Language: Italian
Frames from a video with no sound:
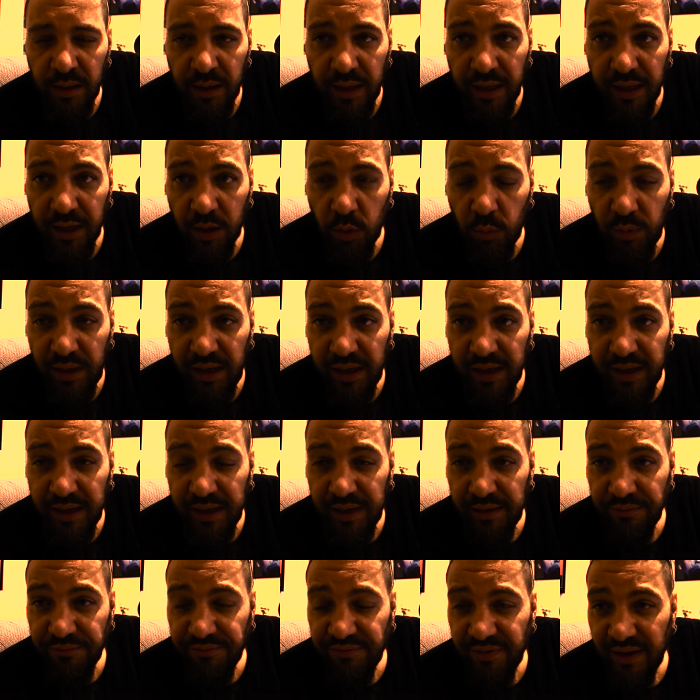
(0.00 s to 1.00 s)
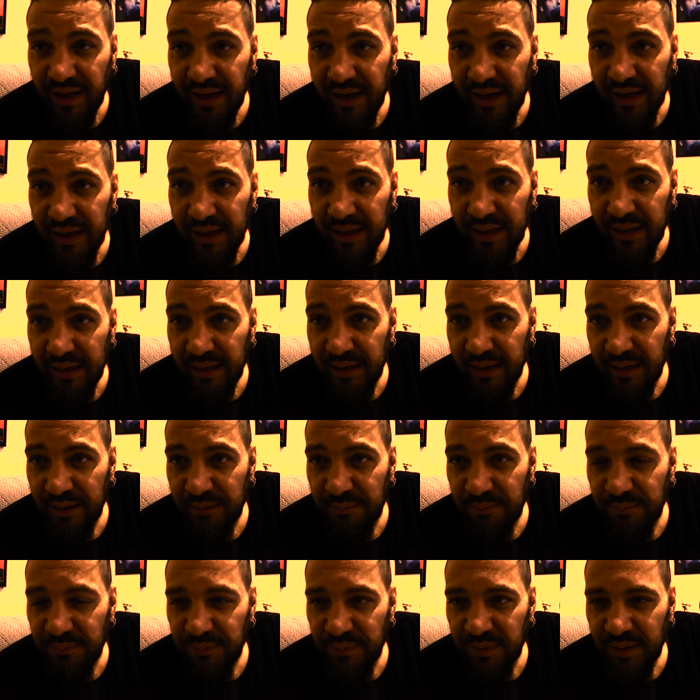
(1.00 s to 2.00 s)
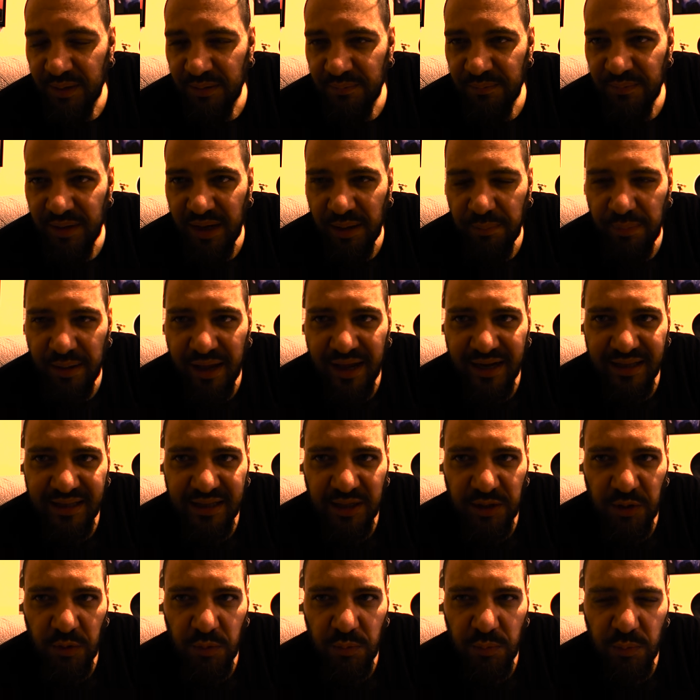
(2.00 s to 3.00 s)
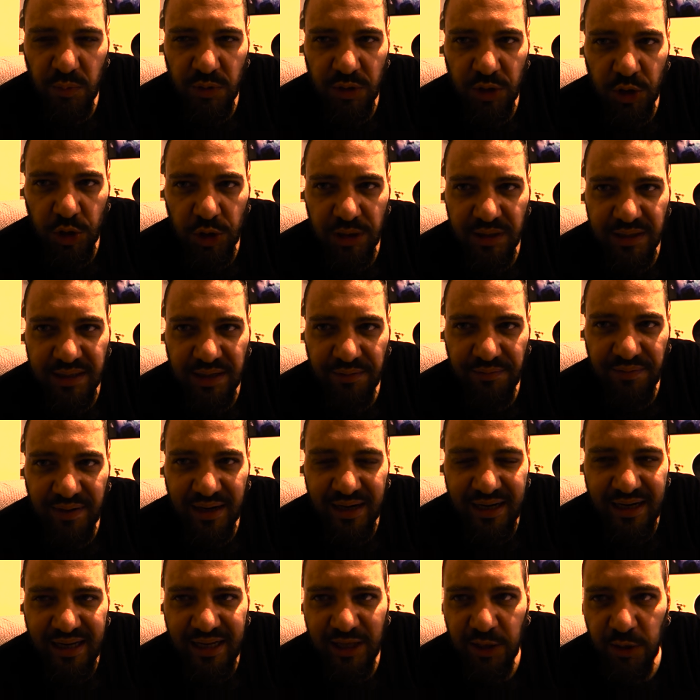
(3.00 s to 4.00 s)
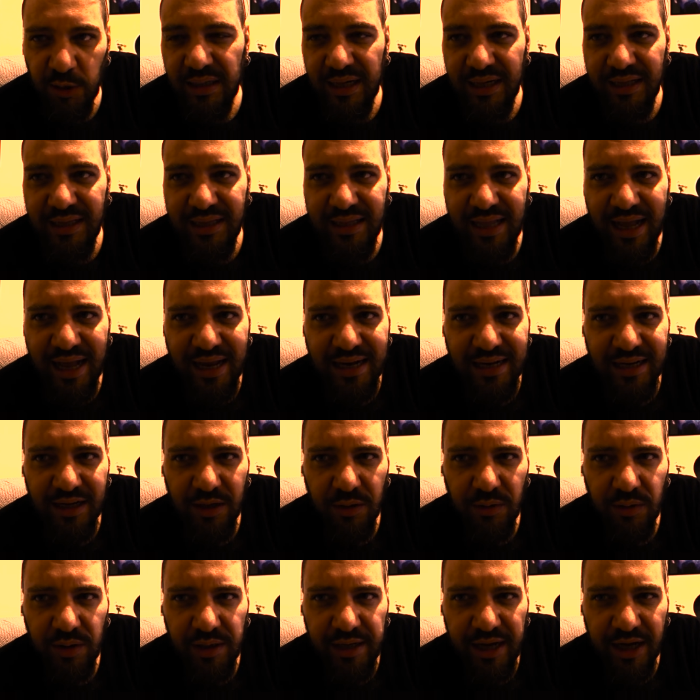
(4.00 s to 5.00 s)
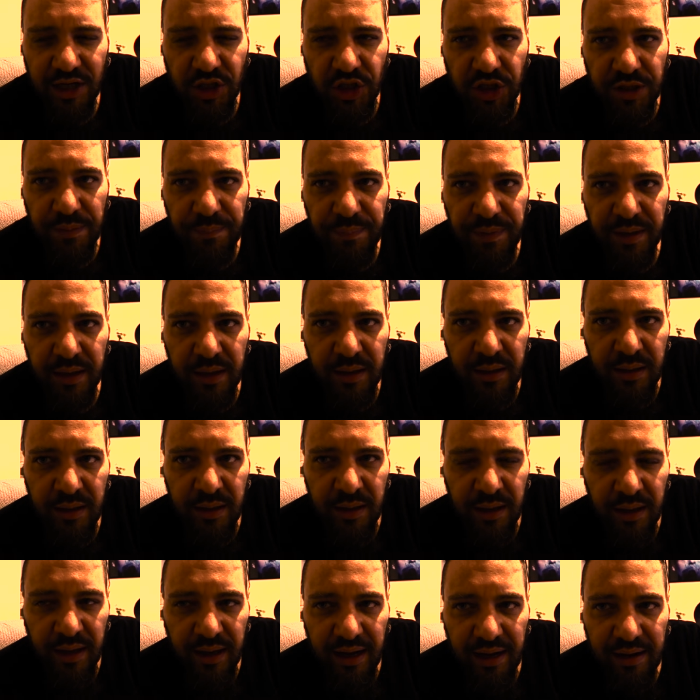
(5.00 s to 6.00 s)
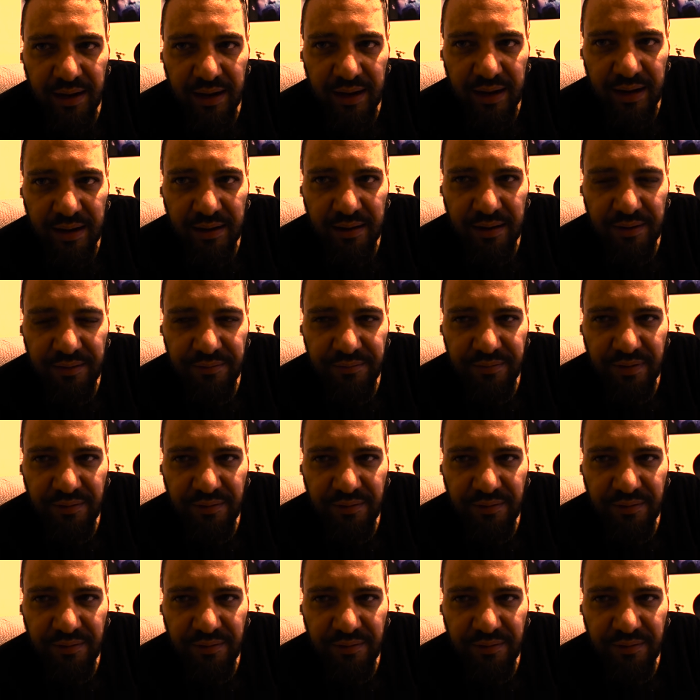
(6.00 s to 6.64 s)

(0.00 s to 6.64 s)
eh, qui eh, fa eh, la, la parte di un musicista fallito, 30 anni che non riesce a a,